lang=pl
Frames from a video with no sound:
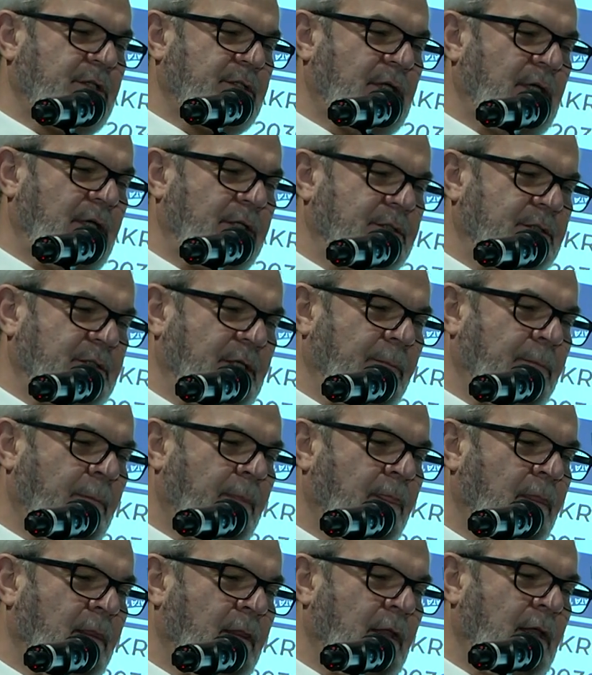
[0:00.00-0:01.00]
mieszkańca
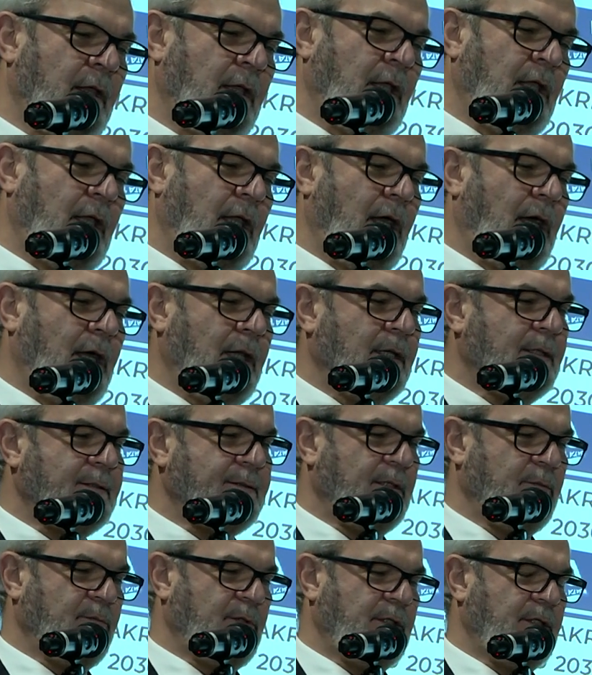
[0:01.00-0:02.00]
ale
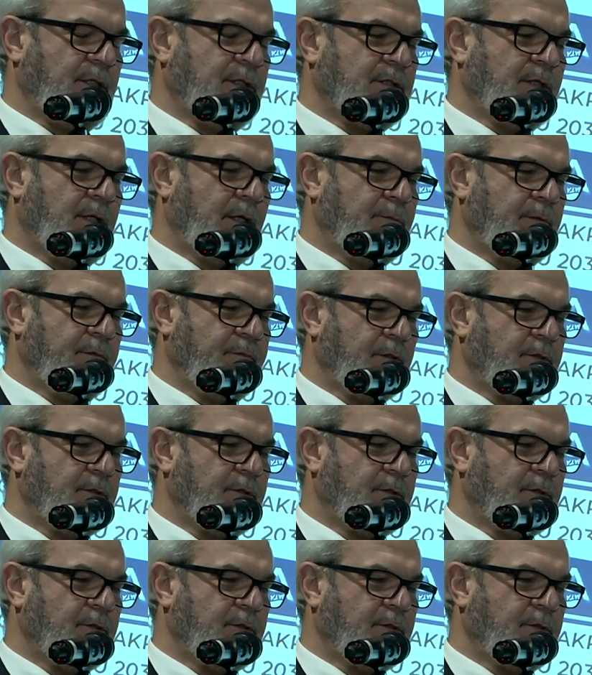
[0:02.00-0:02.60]
chcemy też, aby